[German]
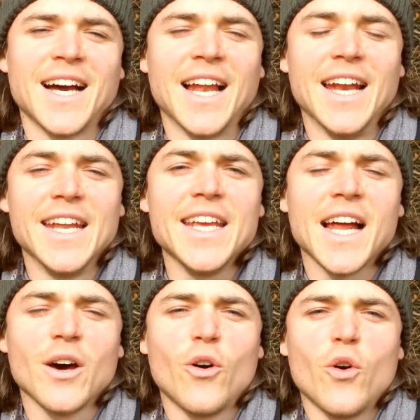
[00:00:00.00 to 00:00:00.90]

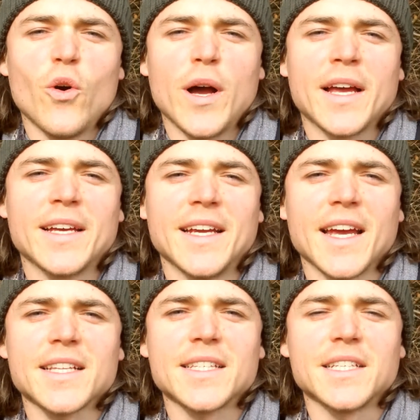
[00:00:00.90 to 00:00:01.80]
Hallo,
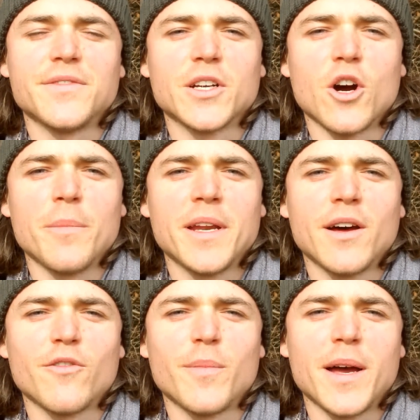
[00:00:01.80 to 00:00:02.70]
herzlich willkommen
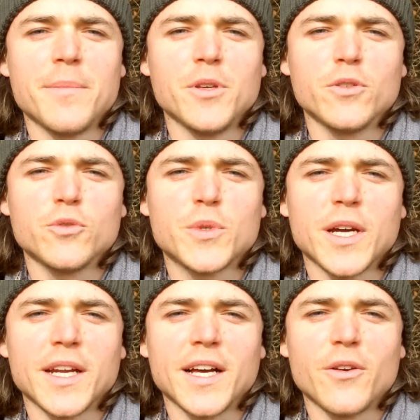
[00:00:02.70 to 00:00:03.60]
auf meinem
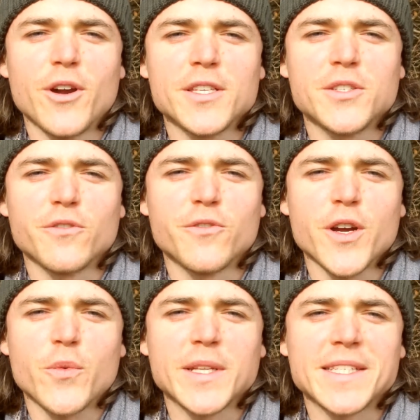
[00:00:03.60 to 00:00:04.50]
YouTube-Kanal Raise Your
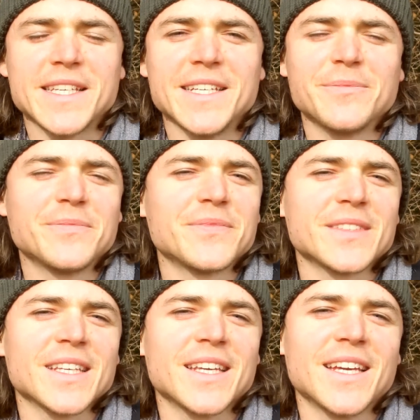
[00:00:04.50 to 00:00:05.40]
Frequency.
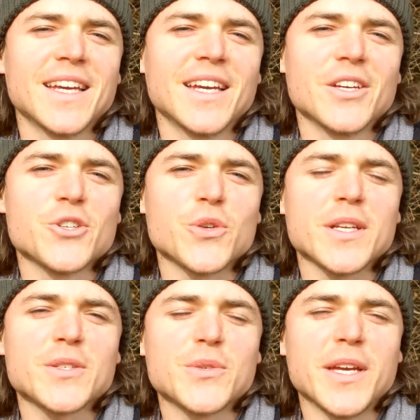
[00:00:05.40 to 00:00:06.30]
Schön,
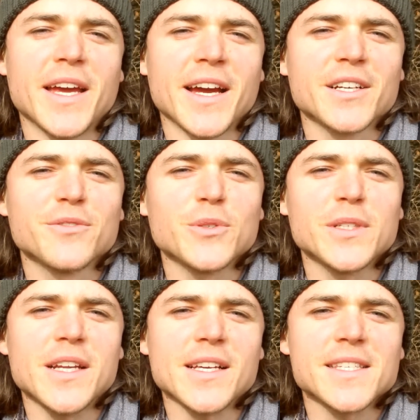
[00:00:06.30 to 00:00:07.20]
dass du hierher
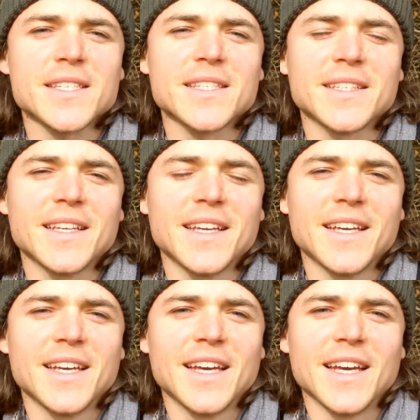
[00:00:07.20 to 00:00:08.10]
gefunden hast.
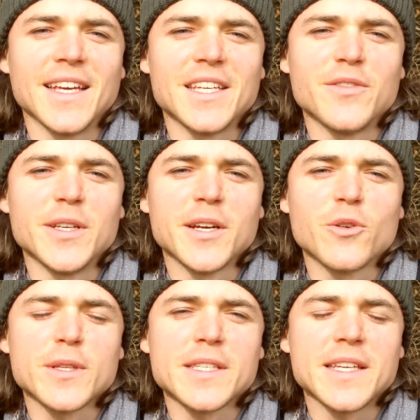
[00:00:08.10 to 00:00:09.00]
Ich will dir
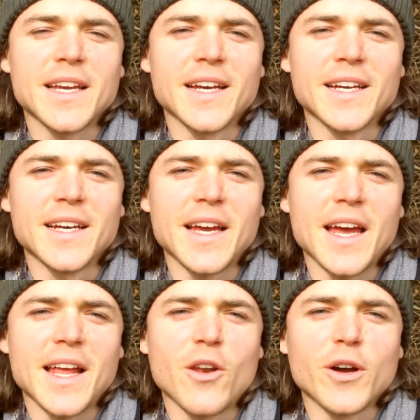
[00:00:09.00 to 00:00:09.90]
kurz äh,
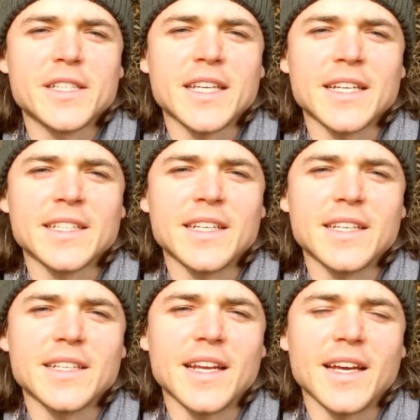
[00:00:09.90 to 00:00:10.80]
erläutern,
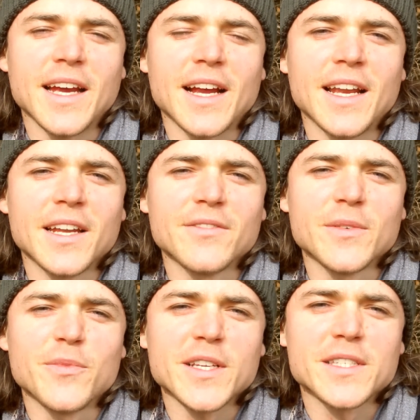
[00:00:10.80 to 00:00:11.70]
erklären,
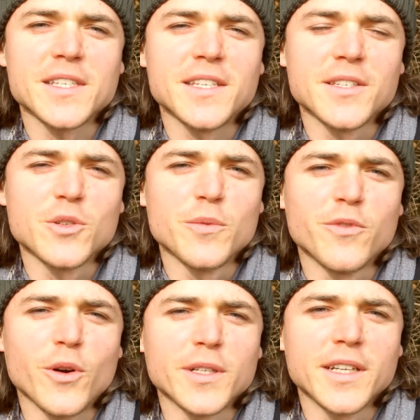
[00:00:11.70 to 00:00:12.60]
was dich hier so im
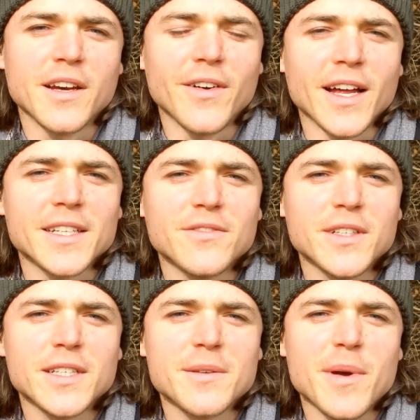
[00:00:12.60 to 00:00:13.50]
Folgenden erwarten
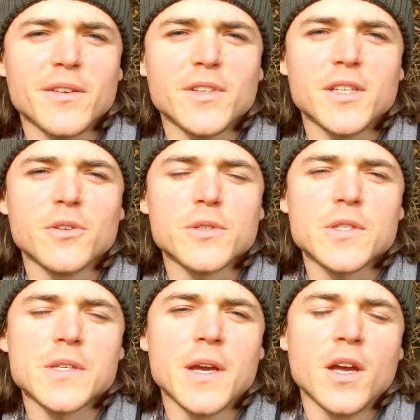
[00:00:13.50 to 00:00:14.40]
wird in meinen Videos.